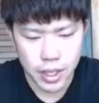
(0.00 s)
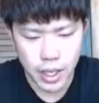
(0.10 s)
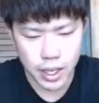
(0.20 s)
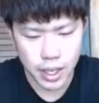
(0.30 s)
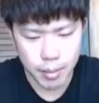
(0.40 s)

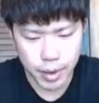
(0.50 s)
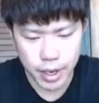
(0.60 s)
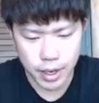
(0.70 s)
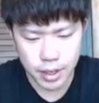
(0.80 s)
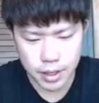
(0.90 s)
えー、
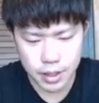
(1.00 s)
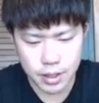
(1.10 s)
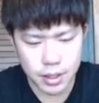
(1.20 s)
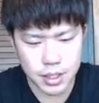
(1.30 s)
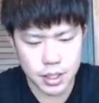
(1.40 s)
まあ
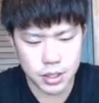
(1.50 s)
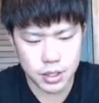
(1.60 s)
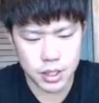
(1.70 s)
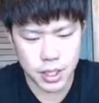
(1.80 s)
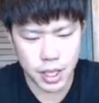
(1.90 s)
一重
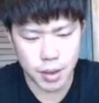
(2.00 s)
詞でね